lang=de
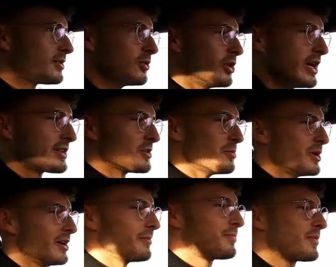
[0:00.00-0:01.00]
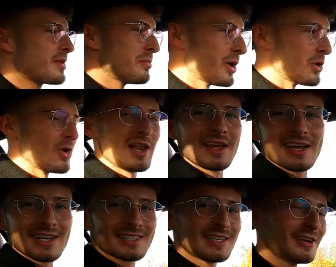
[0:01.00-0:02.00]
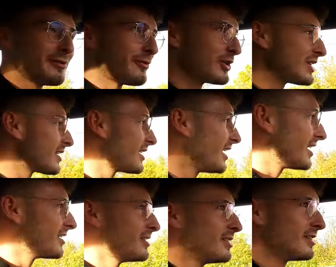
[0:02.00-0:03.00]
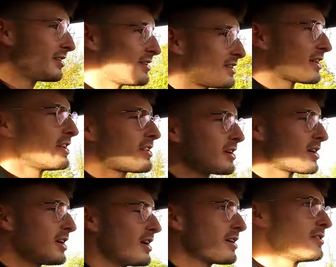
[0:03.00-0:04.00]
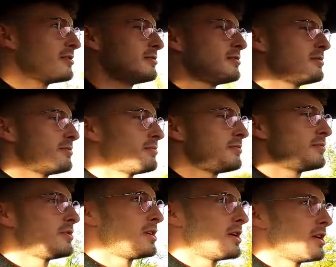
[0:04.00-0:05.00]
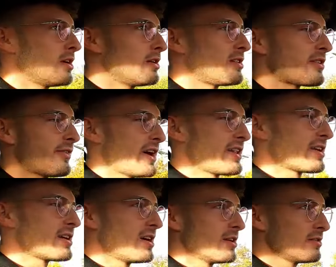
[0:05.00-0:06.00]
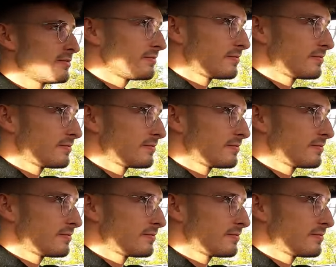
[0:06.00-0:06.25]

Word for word: So, jetzt nochmal. Manuelle Gasse, vierter Gang, dritter Gang, zweiter Gang.